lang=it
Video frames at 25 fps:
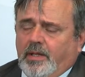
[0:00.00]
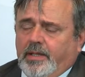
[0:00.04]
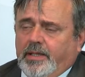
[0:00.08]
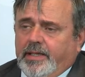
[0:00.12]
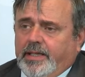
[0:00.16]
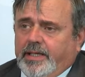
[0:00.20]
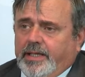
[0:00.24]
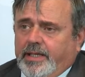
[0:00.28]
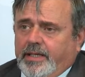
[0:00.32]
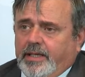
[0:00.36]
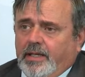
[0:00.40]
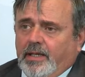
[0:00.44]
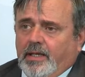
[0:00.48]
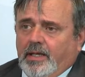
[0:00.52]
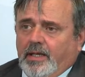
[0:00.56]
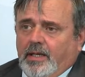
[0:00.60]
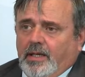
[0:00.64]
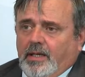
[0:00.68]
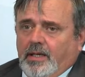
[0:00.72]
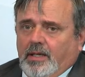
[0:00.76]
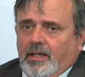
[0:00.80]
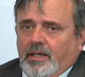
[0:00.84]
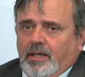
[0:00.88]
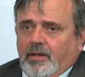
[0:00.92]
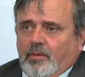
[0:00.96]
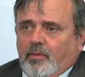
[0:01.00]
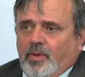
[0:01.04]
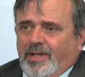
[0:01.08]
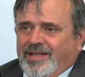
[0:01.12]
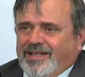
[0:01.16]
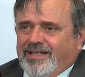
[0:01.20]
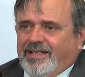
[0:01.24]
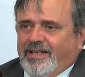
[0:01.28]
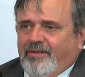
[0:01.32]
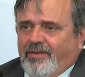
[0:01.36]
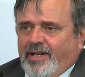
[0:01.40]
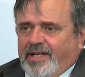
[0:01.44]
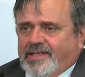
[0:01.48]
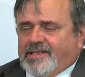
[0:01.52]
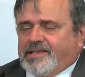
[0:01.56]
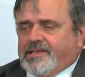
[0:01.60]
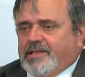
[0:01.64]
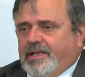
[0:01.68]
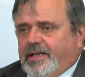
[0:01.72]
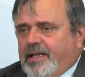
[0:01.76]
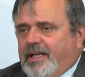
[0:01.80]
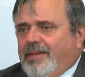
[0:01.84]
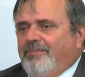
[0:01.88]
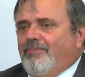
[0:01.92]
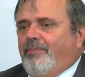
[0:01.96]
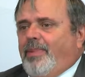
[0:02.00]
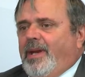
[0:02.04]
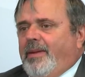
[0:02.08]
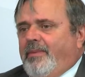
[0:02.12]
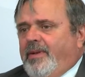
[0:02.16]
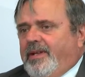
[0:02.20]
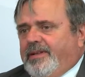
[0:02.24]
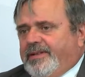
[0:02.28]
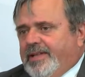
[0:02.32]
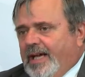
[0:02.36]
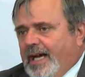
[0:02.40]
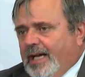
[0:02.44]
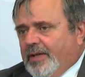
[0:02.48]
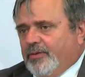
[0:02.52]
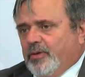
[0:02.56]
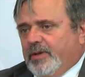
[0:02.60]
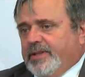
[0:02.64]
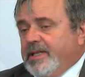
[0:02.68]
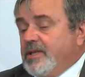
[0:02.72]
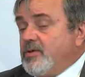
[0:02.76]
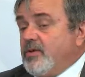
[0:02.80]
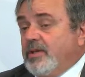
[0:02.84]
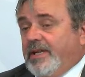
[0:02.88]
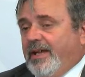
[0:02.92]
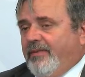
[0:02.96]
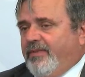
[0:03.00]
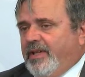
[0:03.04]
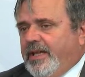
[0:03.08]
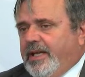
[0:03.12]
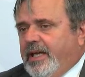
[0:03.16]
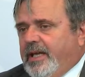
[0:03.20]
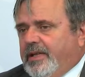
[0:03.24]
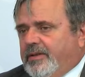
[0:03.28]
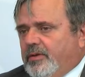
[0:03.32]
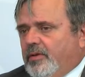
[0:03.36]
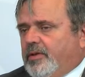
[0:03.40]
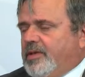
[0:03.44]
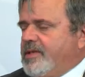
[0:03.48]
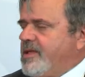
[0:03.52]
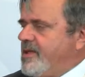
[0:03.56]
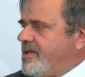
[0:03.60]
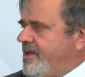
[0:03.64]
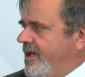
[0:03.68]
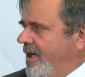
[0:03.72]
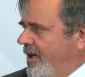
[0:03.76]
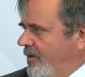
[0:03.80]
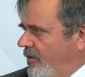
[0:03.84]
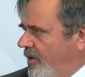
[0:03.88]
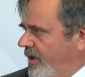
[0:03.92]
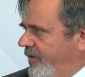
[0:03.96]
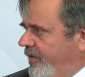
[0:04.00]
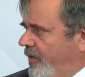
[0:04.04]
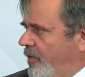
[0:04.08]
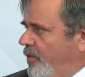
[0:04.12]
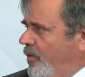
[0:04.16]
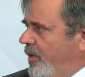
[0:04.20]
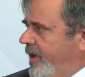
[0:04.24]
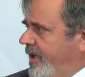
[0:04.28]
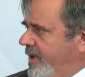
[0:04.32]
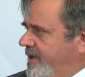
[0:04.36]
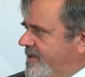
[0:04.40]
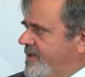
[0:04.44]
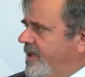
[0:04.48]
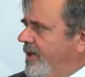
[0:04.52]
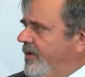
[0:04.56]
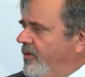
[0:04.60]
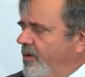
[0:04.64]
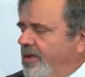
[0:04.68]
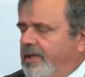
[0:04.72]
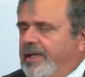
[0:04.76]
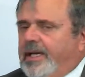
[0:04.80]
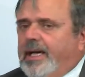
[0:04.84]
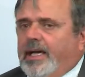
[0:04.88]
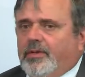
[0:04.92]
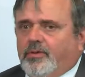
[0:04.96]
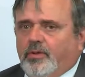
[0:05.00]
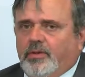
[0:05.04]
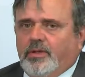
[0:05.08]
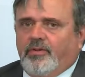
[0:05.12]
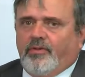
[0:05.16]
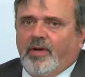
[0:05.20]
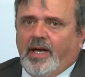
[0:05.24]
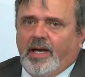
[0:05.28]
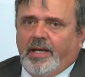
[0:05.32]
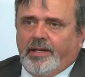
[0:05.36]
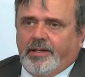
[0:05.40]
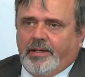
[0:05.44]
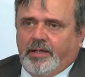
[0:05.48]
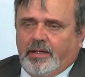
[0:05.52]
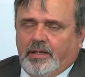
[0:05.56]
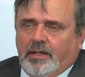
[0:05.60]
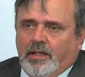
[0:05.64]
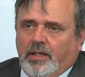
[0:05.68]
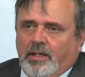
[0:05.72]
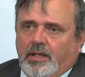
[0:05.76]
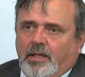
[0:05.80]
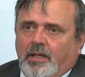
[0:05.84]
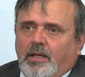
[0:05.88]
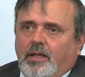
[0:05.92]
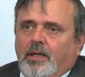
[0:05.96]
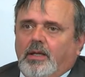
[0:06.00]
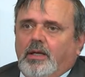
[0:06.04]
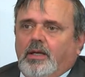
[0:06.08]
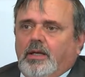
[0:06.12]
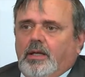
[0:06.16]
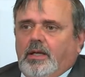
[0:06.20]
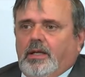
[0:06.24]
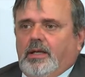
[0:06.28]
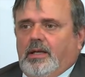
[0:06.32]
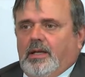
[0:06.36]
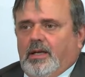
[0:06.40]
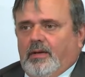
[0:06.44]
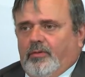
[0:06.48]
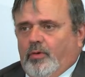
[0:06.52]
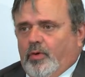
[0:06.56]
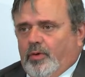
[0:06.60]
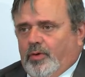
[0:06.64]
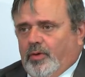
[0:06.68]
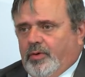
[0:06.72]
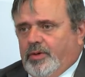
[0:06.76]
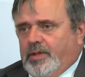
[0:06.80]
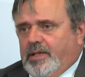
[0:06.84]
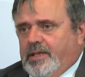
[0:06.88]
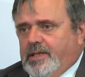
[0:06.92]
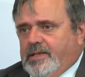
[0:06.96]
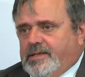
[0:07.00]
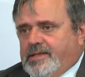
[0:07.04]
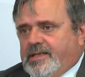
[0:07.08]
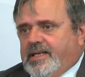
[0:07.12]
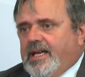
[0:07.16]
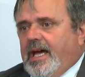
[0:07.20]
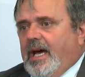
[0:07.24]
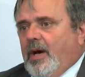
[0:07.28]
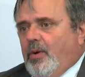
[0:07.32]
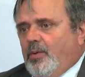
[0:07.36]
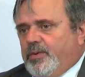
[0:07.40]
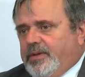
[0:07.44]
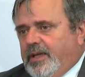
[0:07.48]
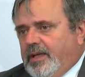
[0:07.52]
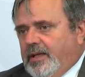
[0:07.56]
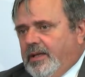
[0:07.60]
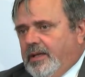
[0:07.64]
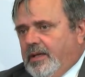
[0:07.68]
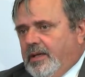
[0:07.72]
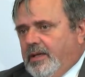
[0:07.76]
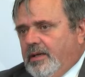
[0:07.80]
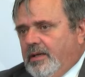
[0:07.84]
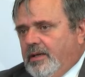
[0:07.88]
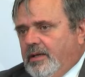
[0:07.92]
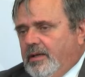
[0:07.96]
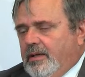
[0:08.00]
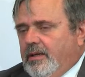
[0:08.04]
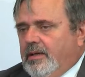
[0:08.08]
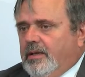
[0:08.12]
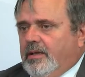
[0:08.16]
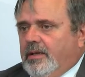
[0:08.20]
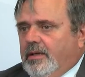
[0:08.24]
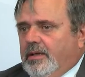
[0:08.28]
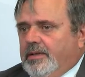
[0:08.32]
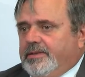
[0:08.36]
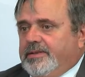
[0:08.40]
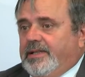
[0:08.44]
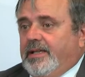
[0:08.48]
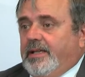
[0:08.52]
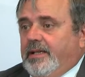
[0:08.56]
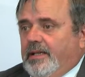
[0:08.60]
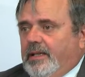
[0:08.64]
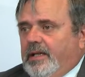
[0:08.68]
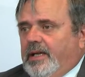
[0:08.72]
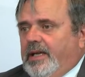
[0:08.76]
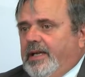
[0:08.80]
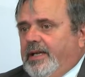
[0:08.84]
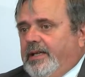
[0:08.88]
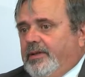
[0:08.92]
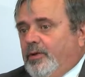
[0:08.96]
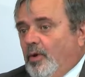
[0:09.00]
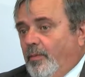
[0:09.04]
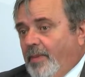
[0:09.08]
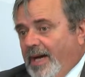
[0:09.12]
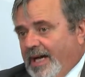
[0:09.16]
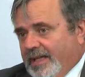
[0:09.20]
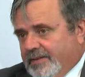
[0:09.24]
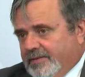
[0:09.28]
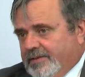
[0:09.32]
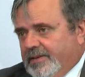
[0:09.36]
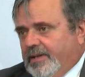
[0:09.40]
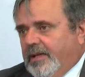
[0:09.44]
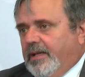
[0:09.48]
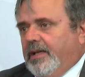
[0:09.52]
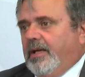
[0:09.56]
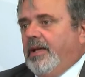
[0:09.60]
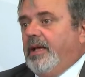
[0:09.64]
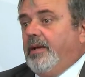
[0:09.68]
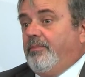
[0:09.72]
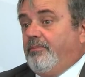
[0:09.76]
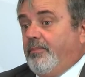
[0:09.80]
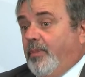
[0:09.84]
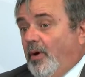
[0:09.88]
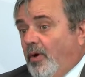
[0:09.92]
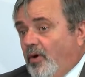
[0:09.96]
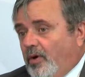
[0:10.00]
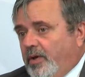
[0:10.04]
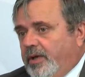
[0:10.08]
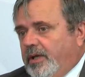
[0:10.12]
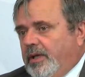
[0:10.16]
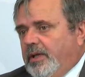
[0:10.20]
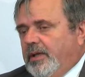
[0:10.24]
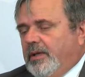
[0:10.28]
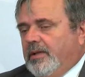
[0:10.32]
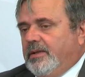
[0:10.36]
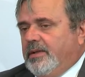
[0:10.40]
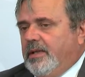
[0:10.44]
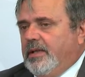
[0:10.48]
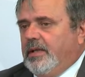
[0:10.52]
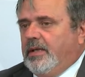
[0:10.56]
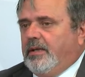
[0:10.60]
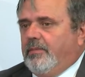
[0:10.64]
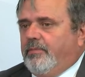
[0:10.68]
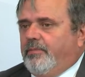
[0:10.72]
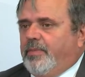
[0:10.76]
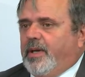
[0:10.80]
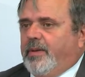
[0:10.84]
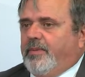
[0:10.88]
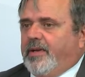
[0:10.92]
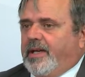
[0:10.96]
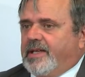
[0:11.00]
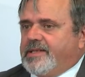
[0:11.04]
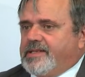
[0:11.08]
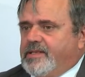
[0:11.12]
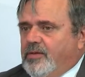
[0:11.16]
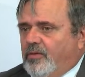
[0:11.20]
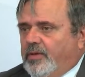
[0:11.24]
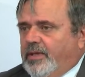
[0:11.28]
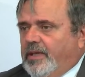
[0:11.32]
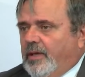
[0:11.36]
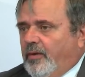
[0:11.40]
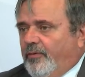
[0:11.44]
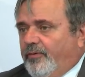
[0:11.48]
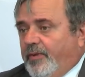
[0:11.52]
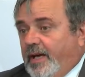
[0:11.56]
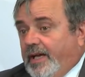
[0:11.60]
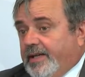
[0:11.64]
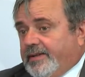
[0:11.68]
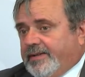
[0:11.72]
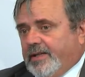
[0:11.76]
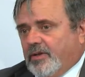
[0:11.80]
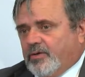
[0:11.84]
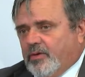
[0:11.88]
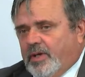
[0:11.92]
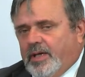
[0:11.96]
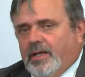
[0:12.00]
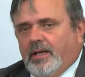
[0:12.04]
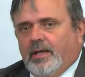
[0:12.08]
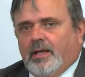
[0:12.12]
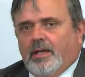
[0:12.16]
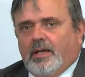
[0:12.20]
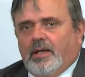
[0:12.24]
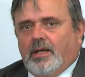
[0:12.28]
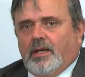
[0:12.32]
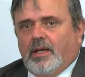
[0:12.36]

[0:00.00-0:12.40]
e quindi deve essere implementato, adesso i navigator se saranno le figure che saranno in grado di fare il lavoro di scouting eh, delle domande e poi di preparazione dell'offerta, cioè